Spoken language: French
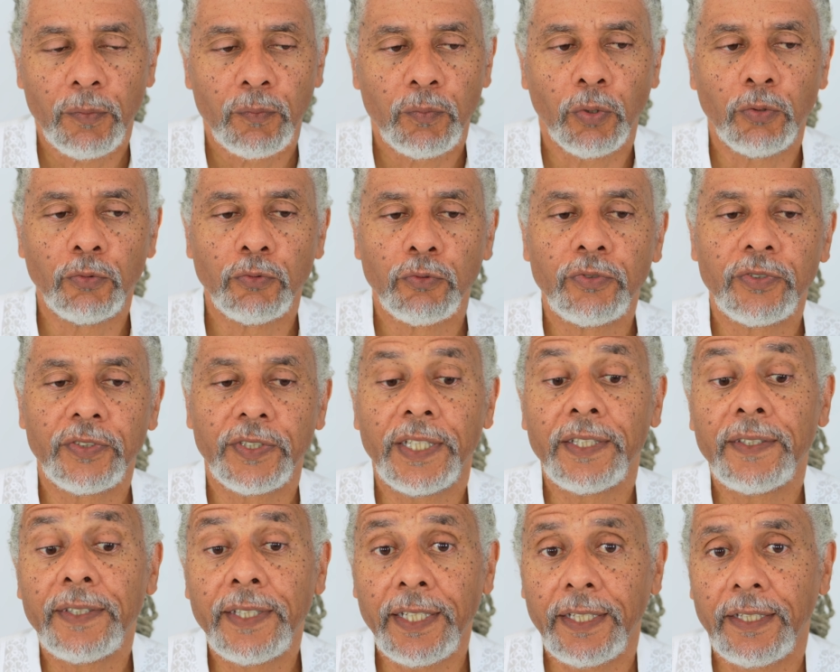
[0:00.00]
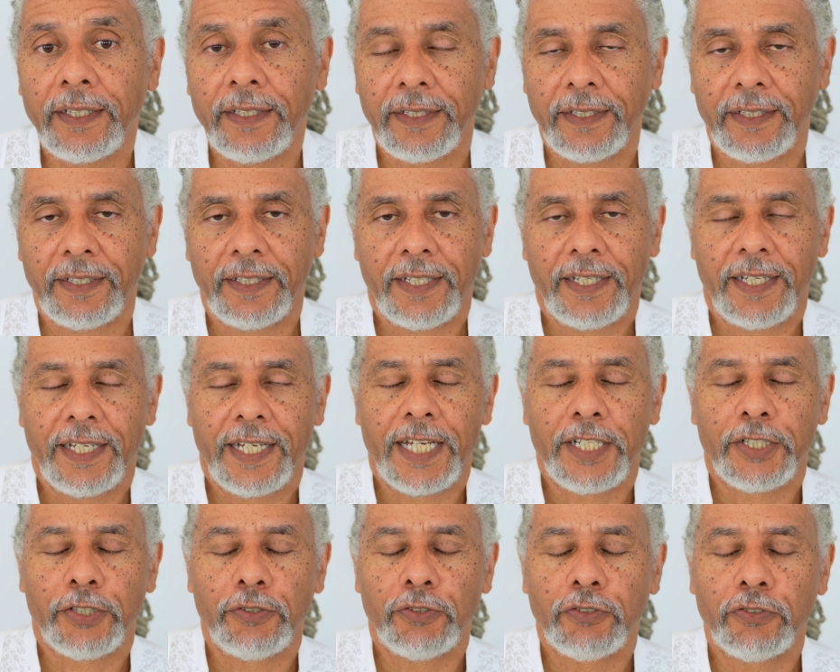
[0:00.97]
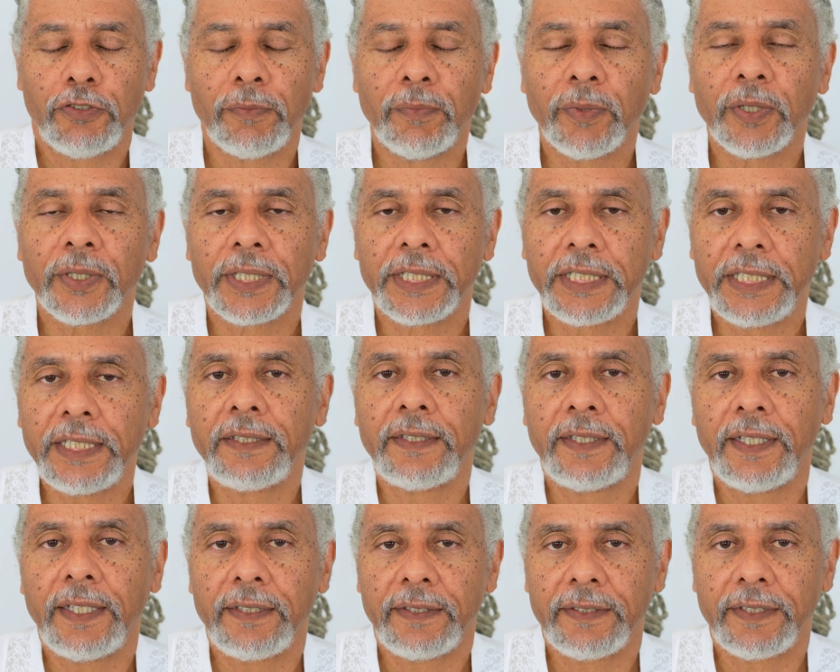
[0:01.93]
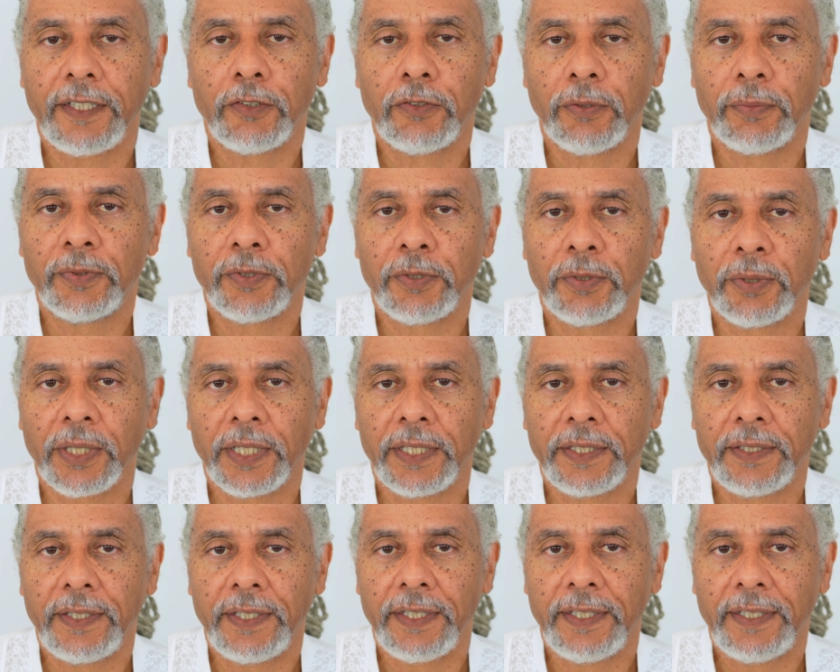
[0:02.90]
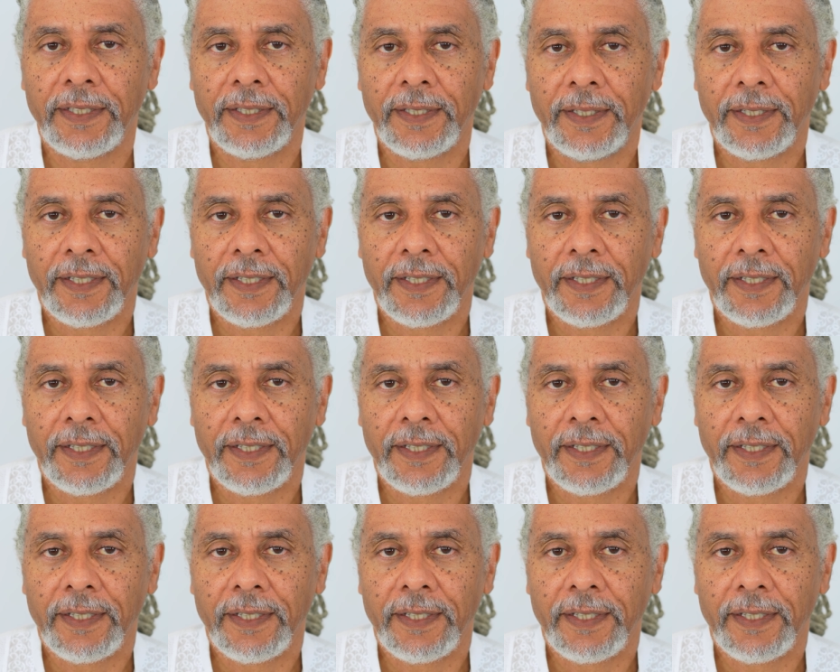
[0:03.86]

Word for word: pour nous aider à justement quitter cette obscurité.